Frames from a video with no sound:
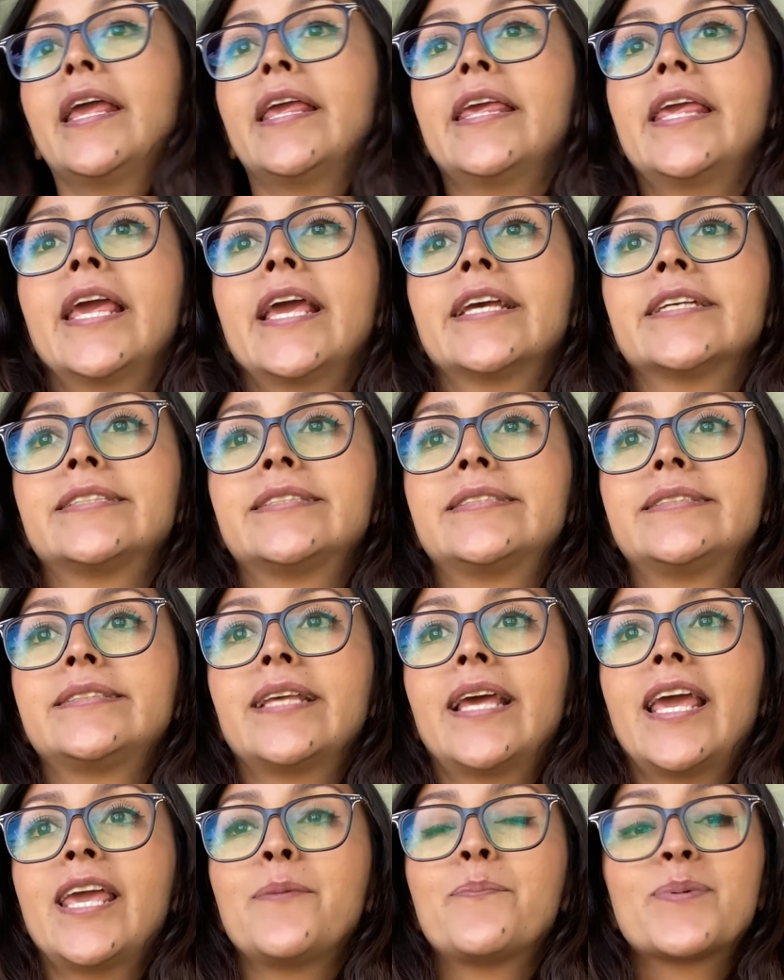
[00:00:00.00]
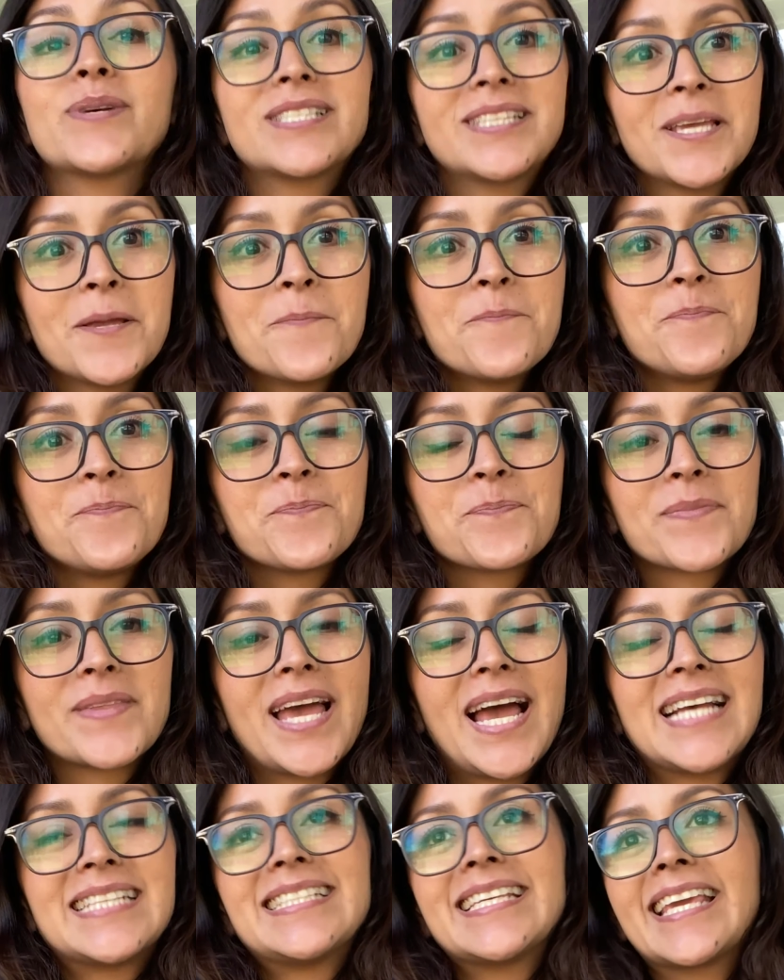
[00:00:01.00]
Y este, y pues sí,
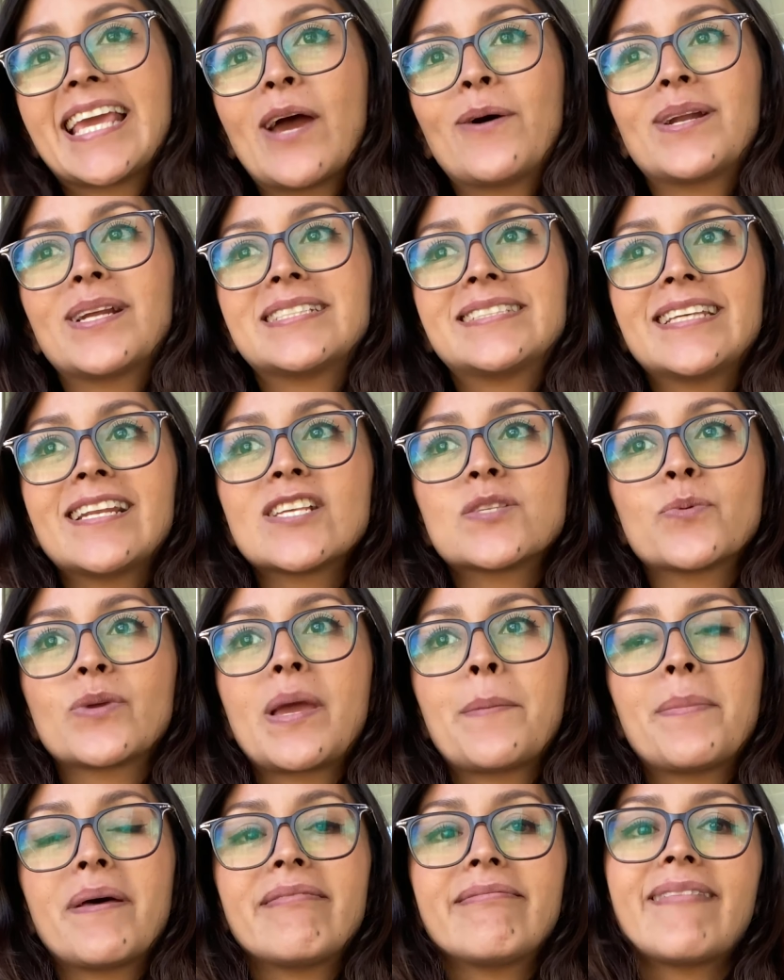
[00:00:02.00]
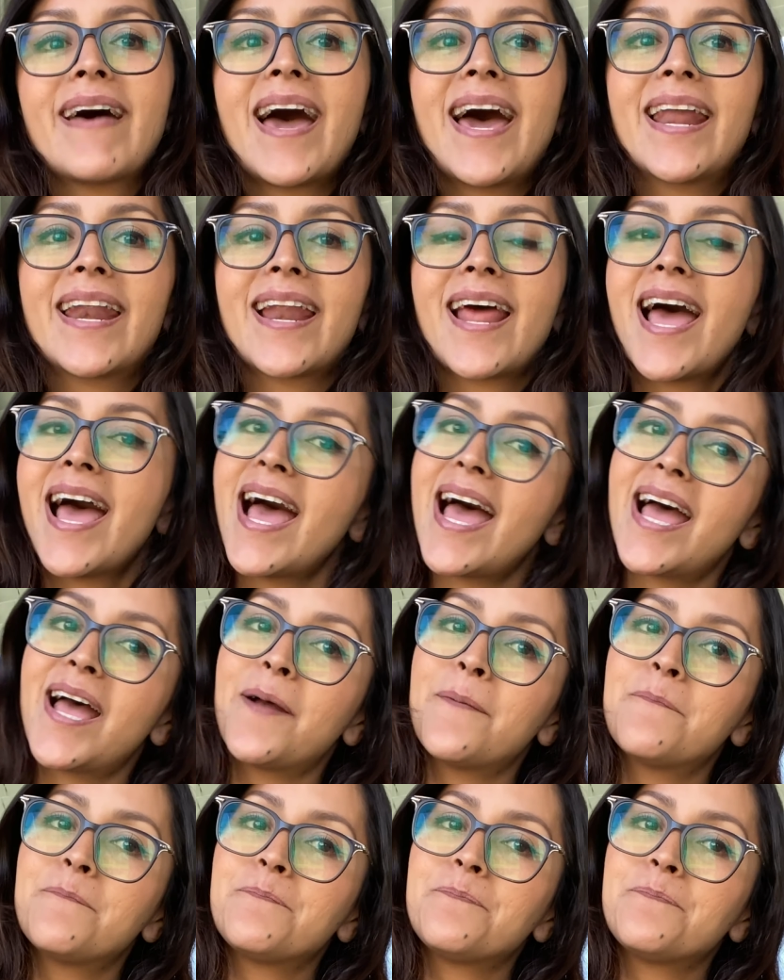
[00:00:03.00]
así que ahora sí les voy a mandar a